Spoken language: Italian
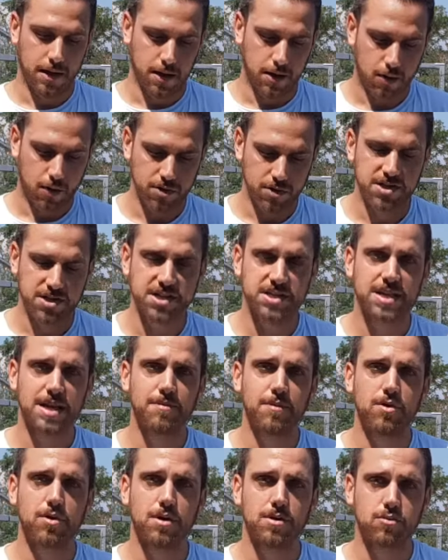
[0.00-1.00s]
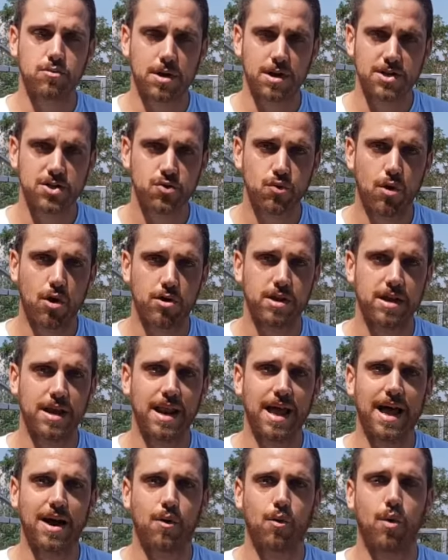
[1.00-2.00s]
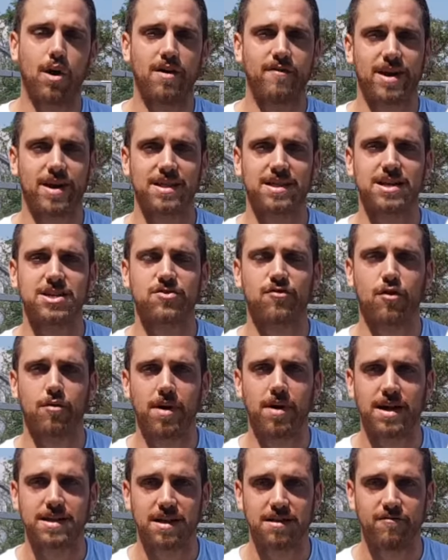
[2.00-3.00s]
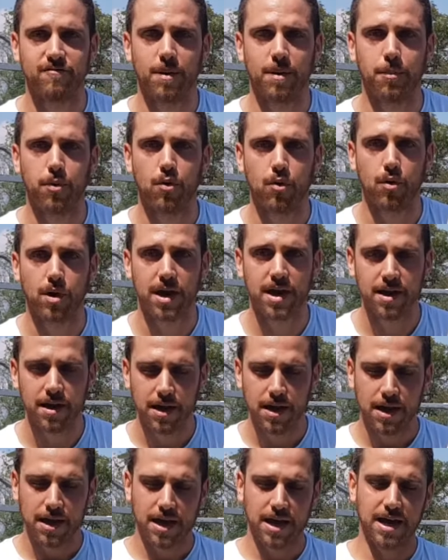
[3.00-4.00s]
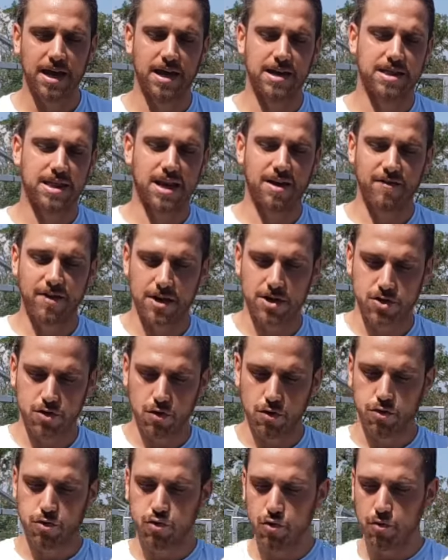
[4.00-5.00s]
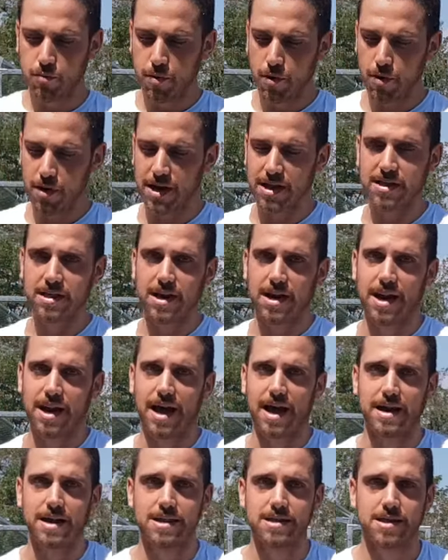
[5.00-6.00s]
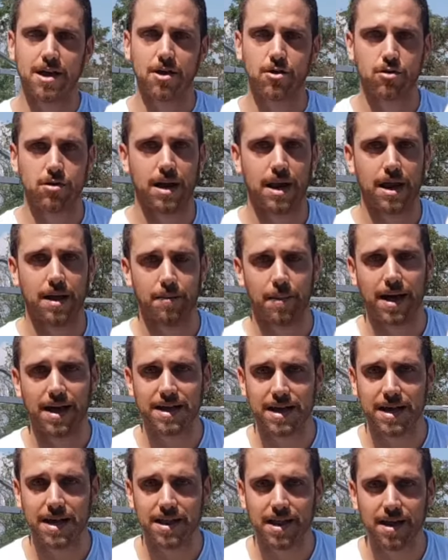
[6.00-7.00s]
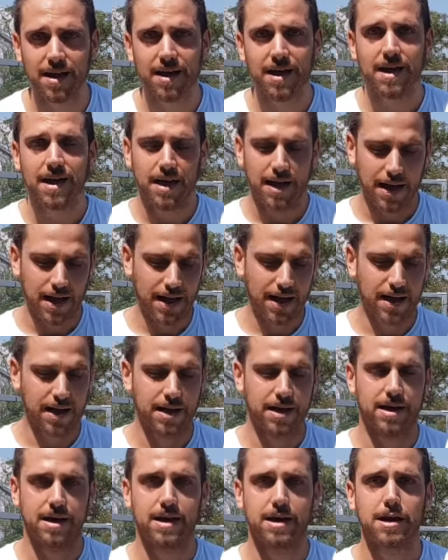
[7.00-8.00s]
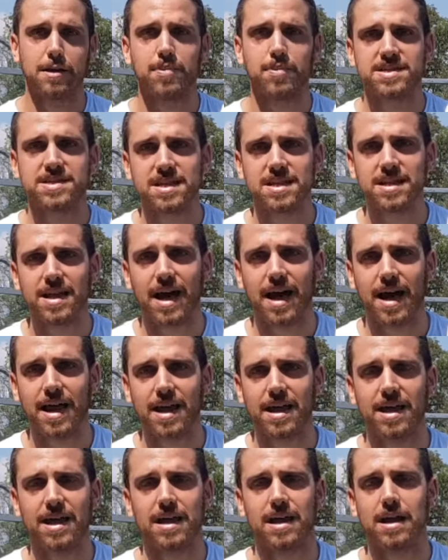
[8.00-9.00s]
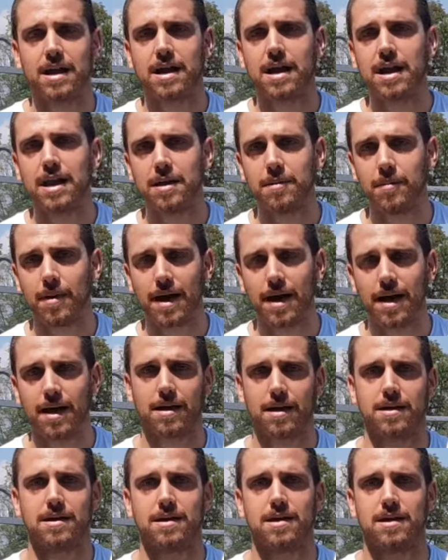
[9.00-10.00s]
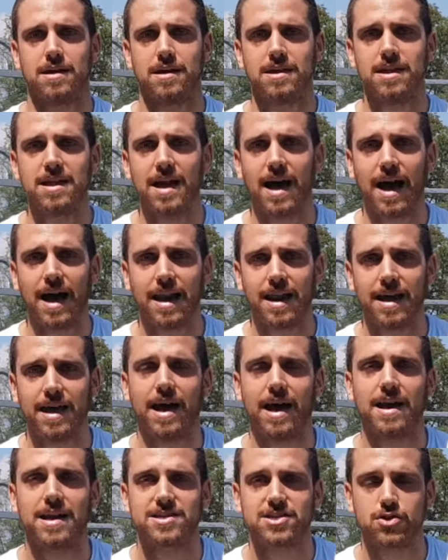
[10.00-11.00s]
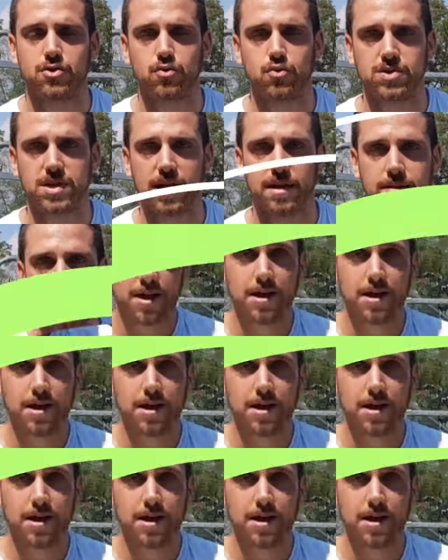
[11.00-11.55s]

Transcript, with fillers: Con il sistema ultrasuoni l'acqua verrà trasformata in vapore che attraverso il tubo entrerà all'interno della macchina a eh, ripristinare il clima eh, ideale alla schiusa.